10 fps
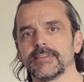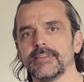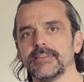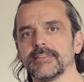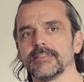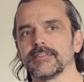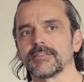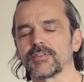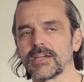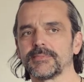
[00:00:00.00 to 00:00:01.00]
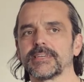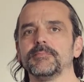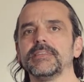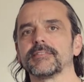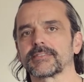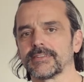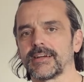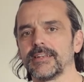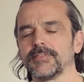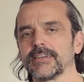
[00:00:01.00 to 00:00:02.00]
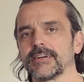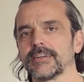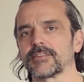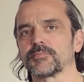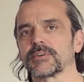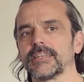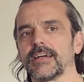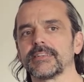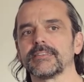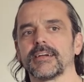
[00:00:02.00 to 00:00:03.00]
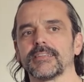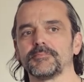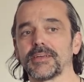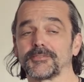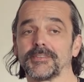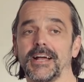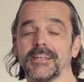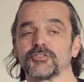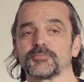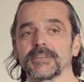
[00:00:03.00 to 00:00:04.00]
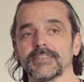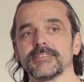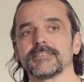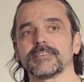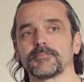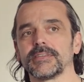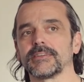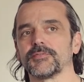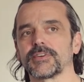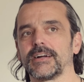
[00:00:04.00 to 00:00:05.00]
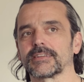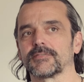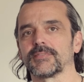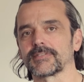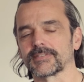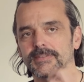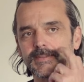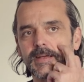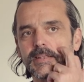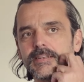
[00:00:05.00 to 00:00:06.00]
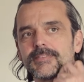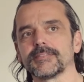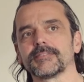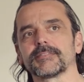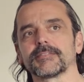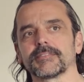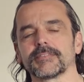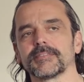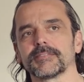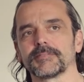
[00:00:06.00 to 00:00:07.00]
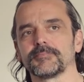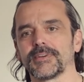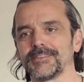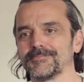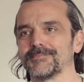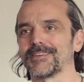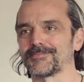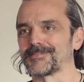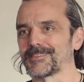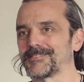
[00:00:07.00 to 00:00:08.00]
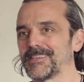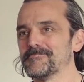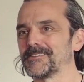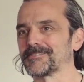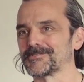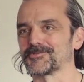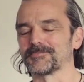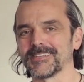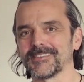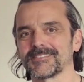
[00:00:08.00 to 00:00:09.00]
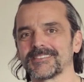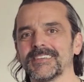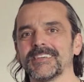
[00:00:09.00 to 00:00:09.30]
ihn zu einem Termin ins Generalvikariat zu begleiten, ein Personalgespräch. Ich habe ihn gefragt, um was handelt es sich äh, bei diesem, also was ist das Thema des Gesprächs.